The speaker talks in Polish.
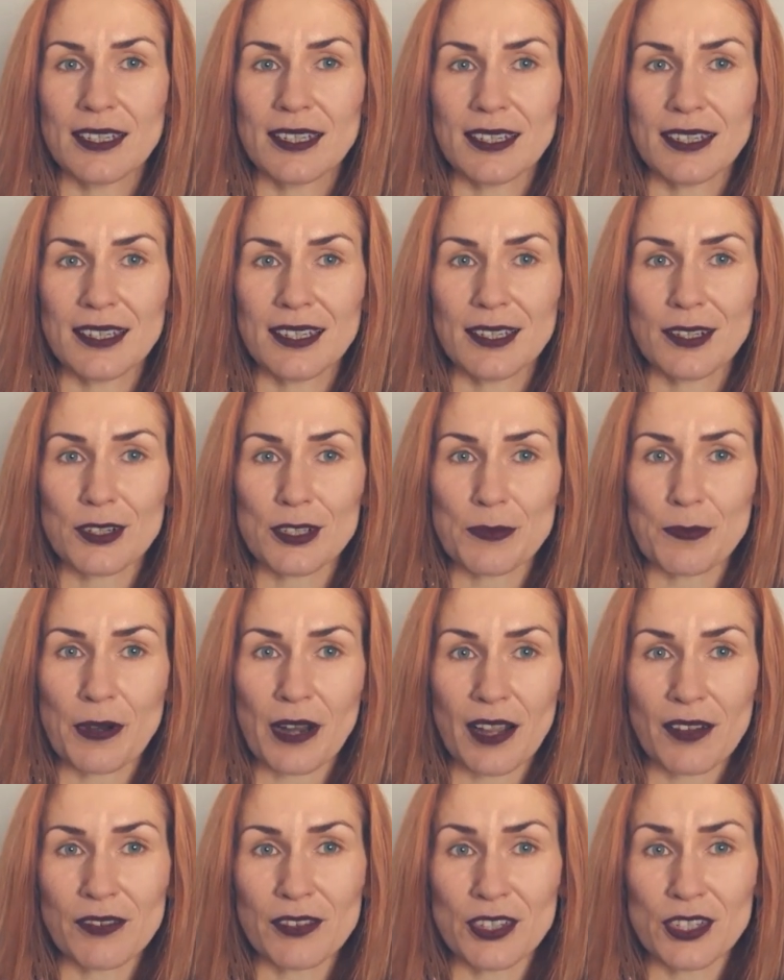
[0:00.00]
i
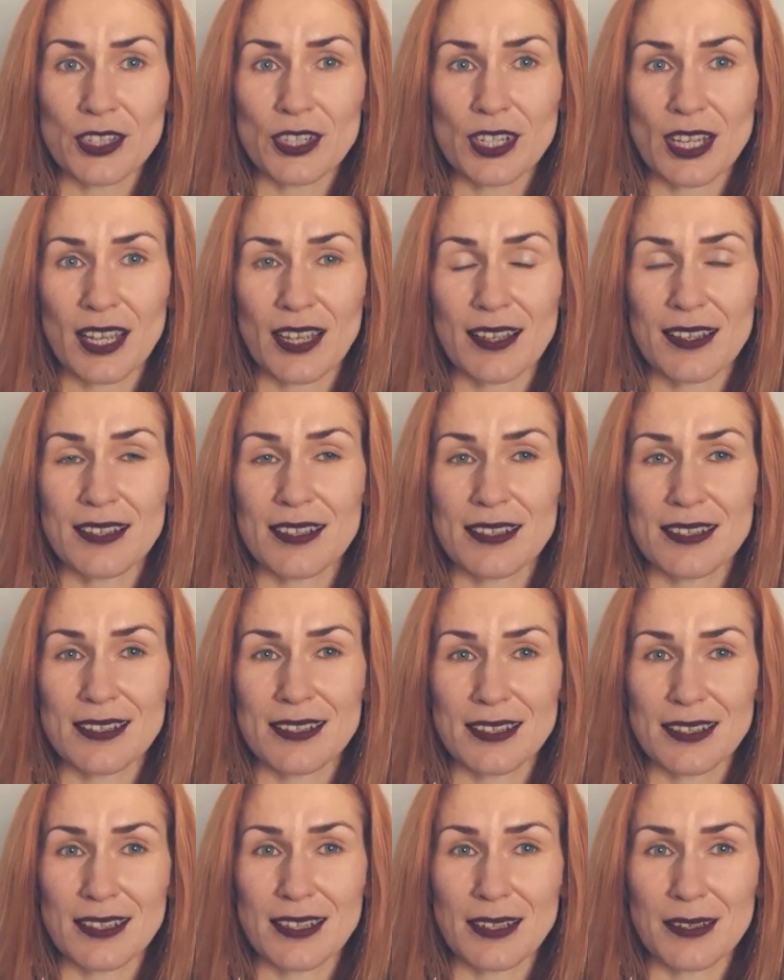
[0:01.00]
rozprawić się
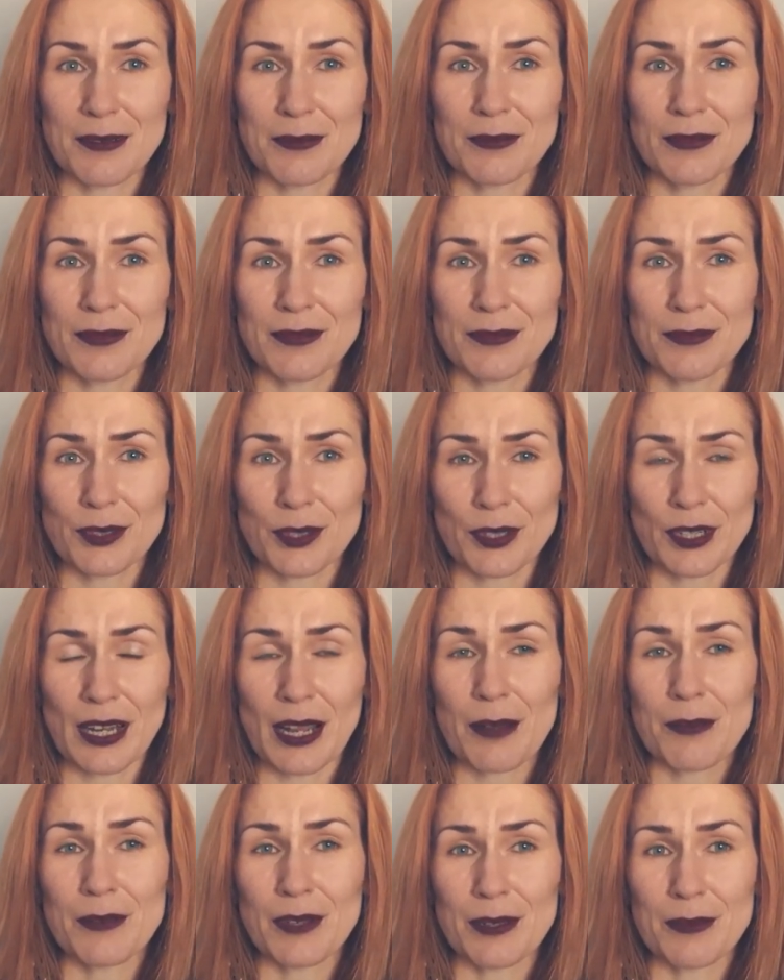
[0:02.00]
z tym
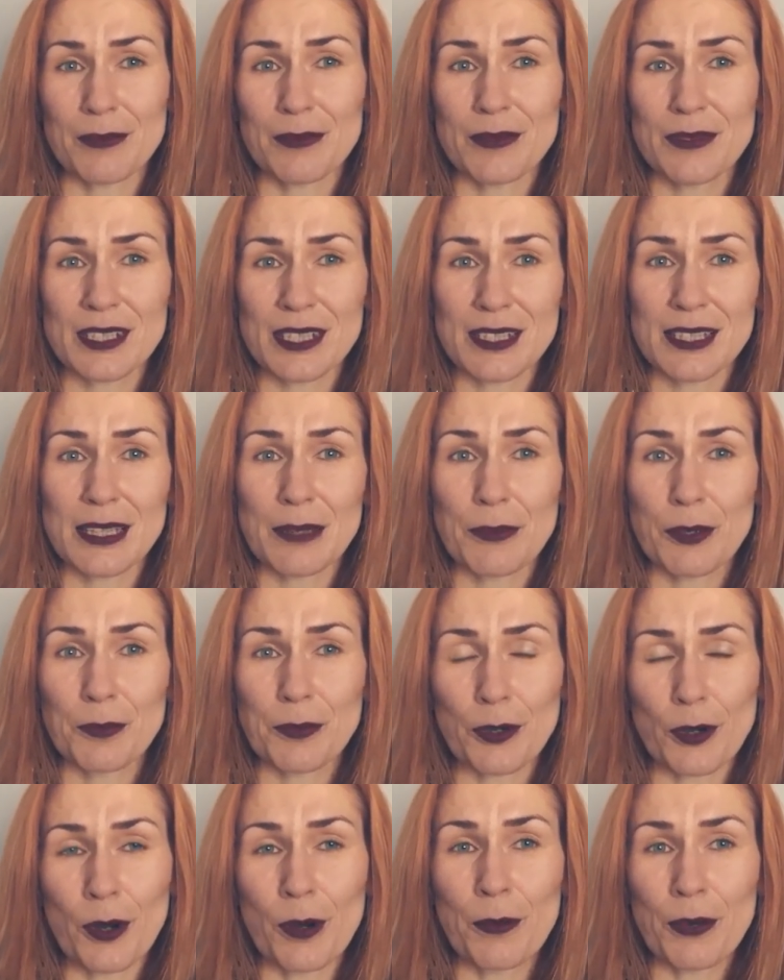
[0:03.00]
programem, systemem
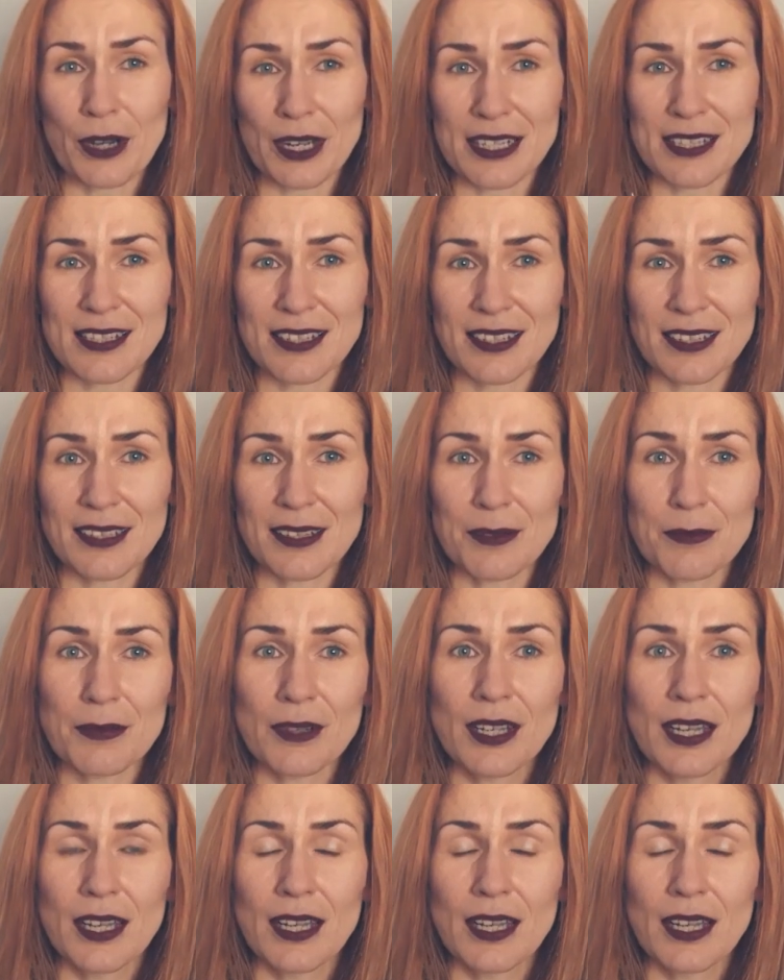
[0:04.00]
operacyjnym